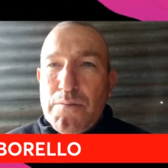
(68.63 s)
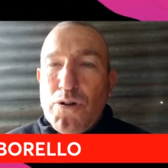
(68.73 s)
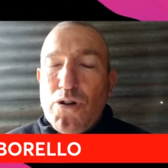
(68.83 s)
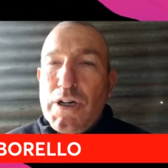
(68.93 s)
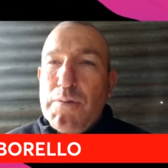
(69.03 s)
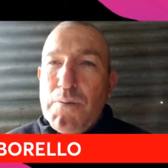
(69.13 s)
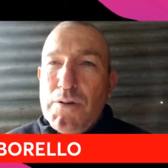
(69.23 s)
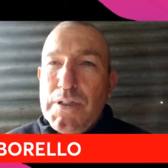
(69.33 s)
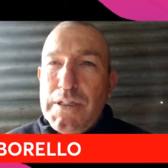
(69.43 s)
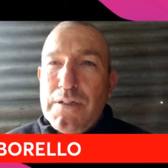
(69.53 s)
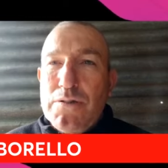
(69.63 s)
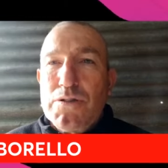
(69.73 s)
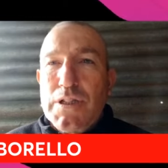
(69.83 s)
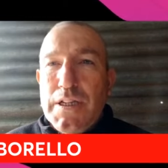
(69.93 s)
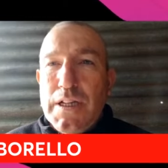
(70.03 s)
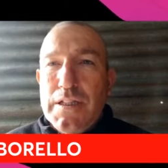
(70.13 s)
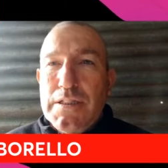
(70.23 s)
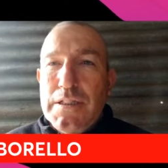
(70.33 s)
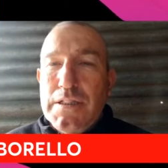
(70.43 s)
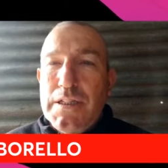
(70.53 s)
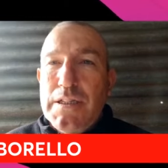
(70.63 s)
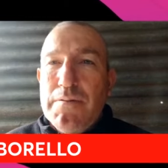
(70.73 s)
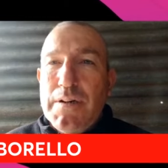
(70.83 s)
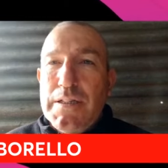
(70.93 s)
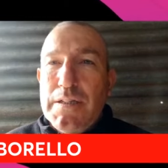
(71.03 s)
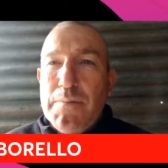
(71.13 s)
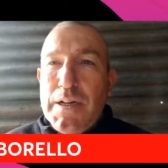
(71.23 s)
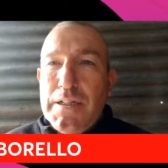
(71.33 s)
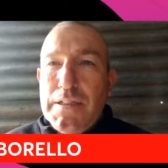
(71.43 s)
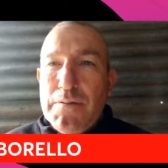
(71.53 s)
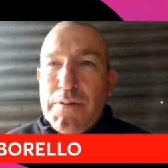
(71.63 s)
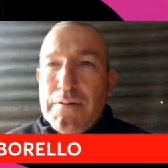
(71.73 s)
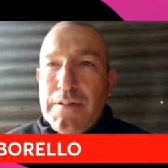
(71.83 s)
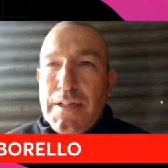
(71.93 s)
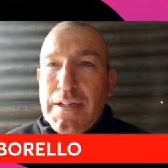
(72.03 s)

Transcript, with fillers: como corresponde, con señal distintiva y demás, y bueno,